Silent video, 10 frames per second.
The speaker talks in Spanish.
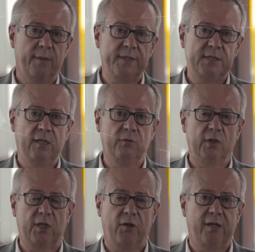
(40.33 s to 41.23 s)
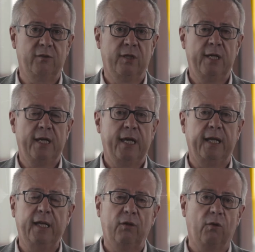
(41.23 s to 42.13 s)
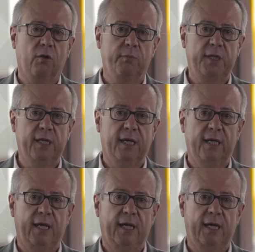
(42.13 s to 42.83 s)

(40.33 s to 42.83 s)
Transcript: maestría en doctorado en Economía.